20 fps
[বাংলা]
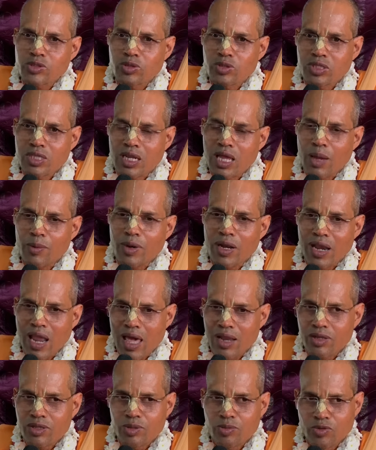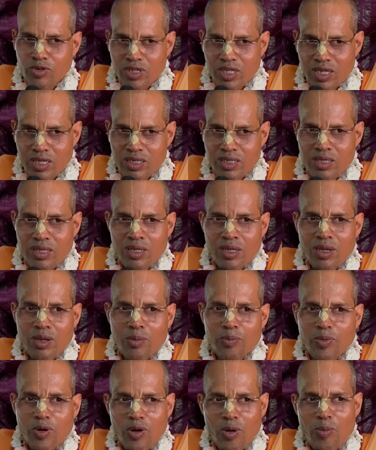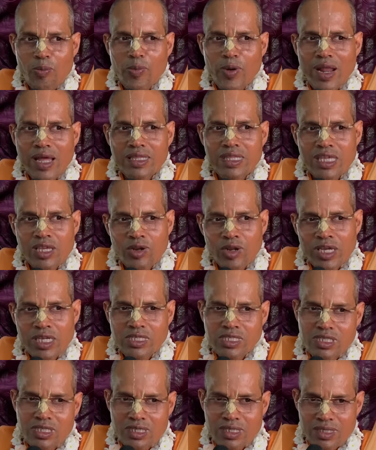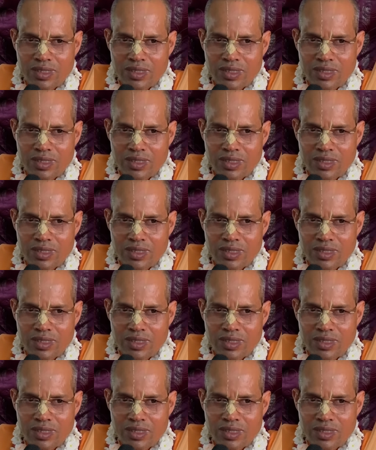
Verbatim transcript: সূত্রে আমরা নারদমুনির পরম্পরাতেই রয়েছি